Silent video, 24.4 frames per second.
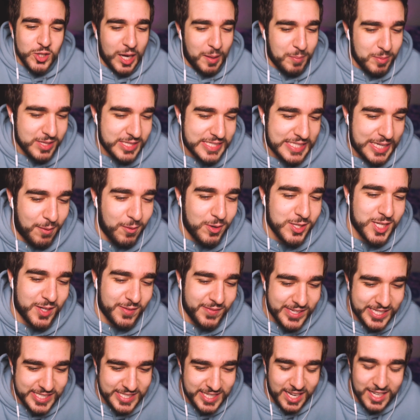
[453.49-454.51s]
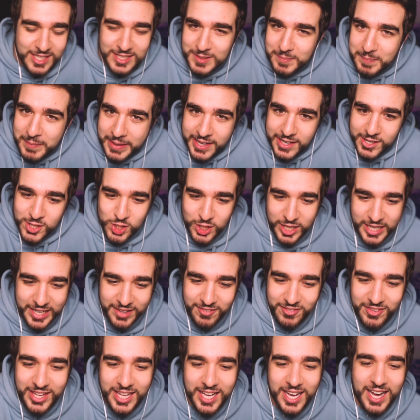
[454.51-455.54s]
Pensavo servisse a smerciare
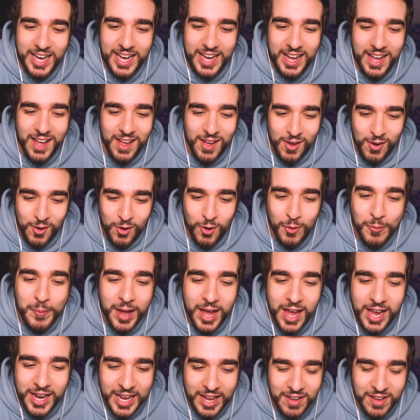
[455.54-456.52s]
via Omega,